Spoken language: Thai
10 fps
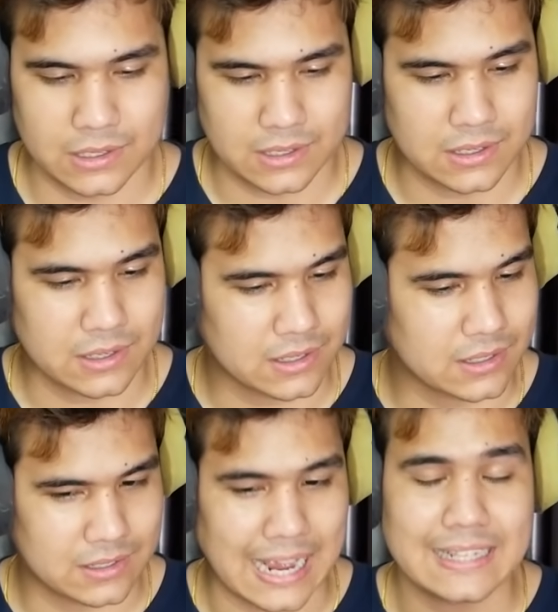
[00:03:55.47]
อคือคือ
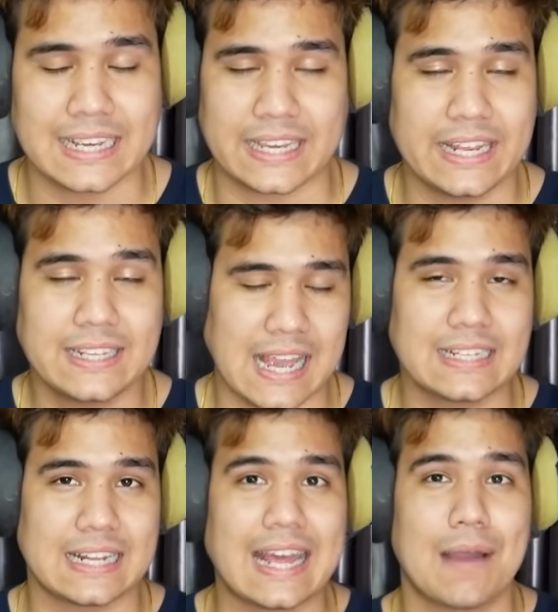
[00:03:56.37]
ช่างจะคิดช่าง
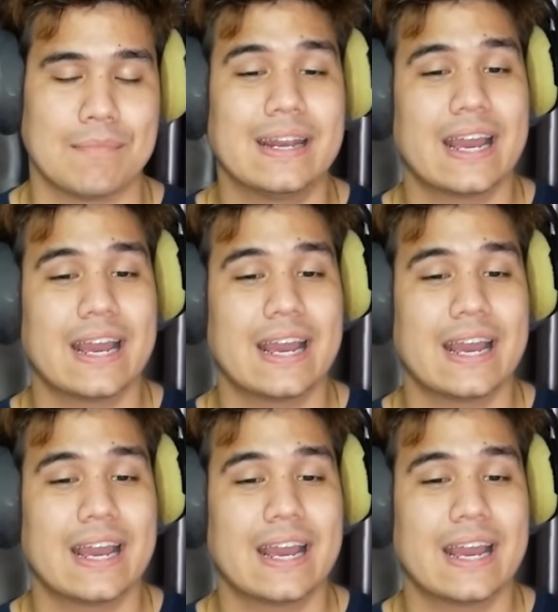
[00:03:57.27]
จะทำมัน